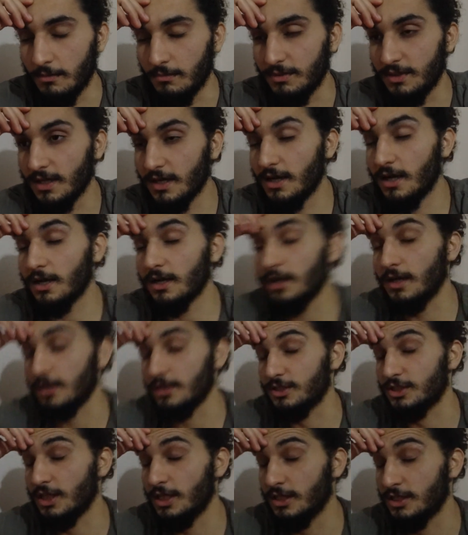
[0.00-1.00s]
Bir de kanka
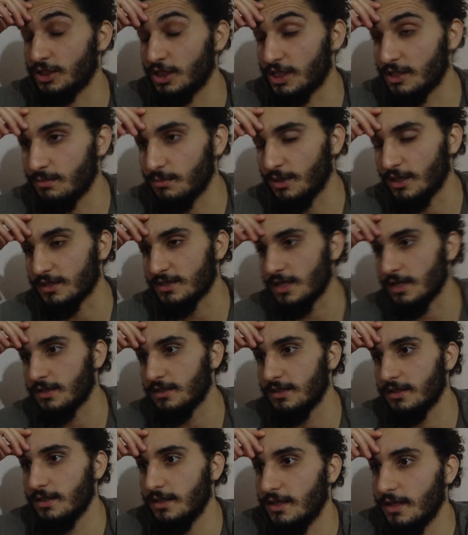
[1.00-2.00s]
şey çekim
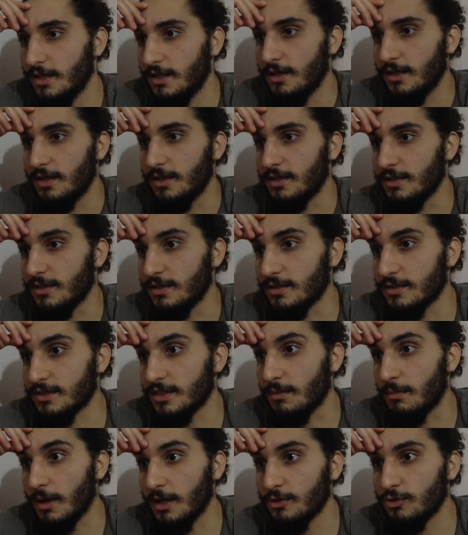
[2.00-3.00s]
yasaktı. Ee,
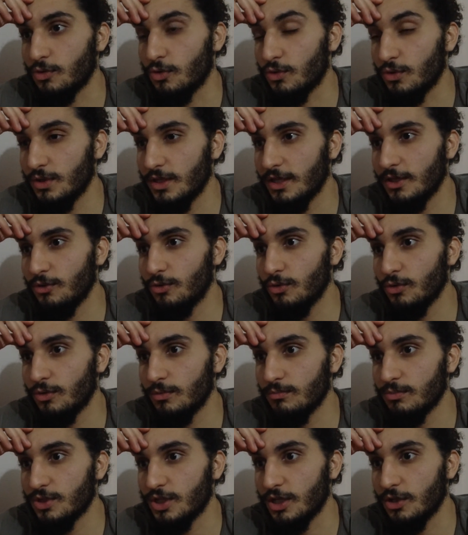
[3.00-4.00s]
sabahın köründe
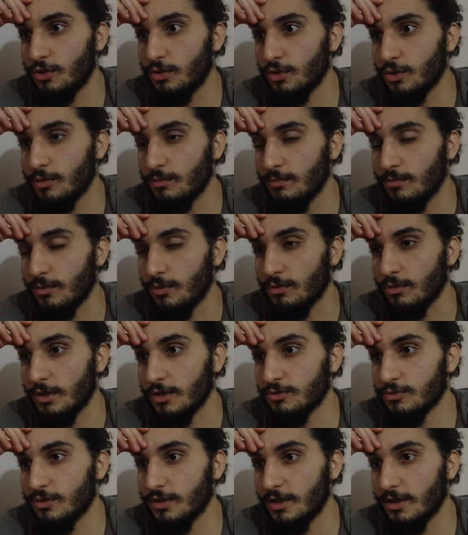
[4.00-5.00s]
gidiyordum. Çekiyordum.
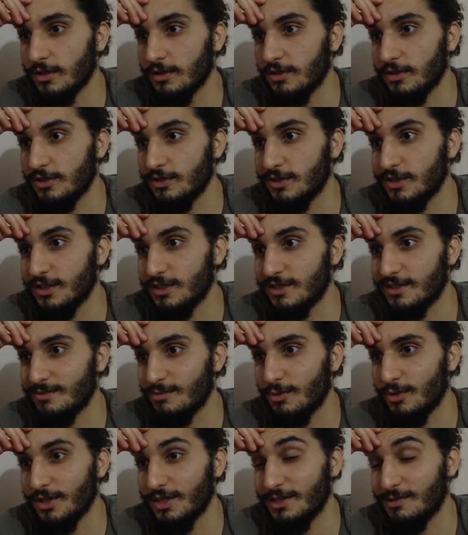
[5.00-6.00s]
Ondan sonra gizli gizli
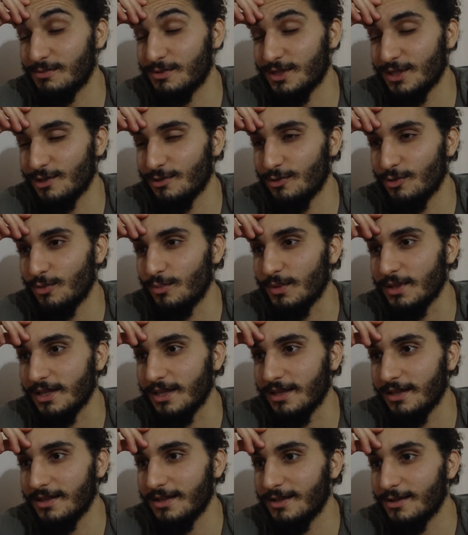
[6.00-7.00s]
böyle kimseye
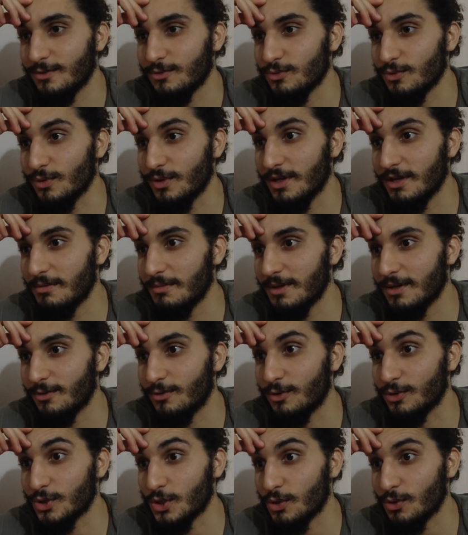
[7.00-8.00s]
görmeden. Sonra hemen
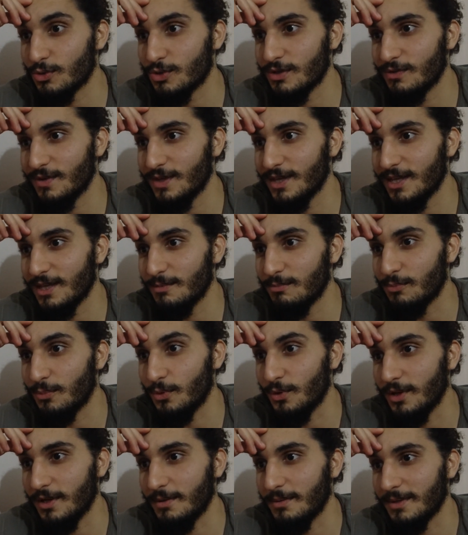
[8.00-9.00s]
koşa koşa eve gelip
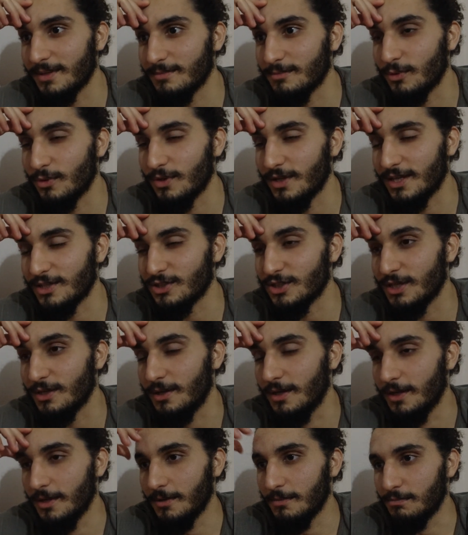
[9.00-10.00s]
böyle hemen böyle yani
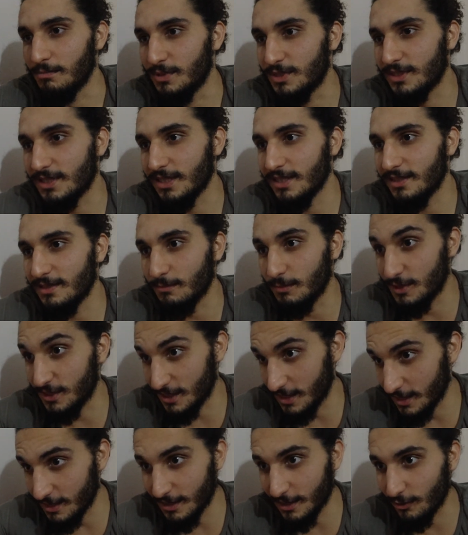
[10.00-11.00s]
şey bisikletle
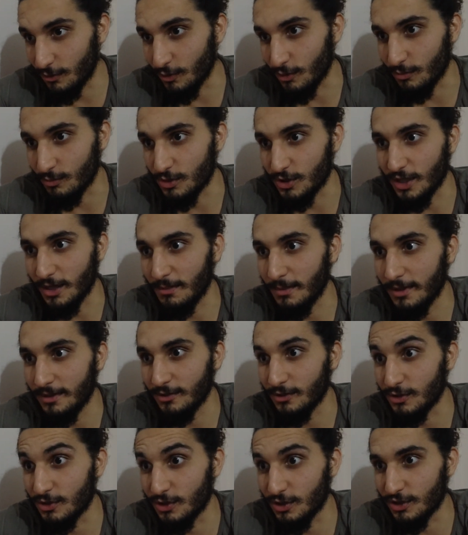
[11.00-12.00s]
bisikletle gidiyordum işte hemen.
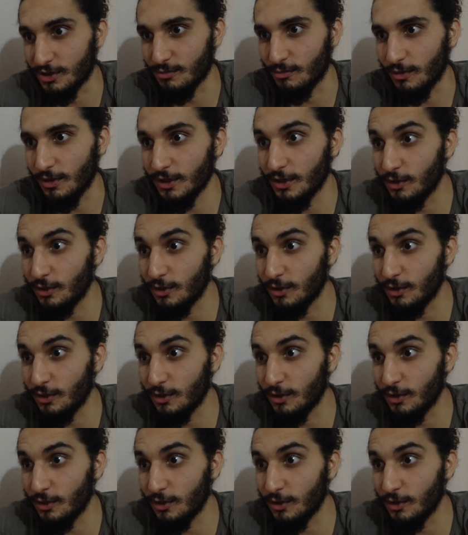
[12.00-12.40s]
Hızlı hızlı böyle.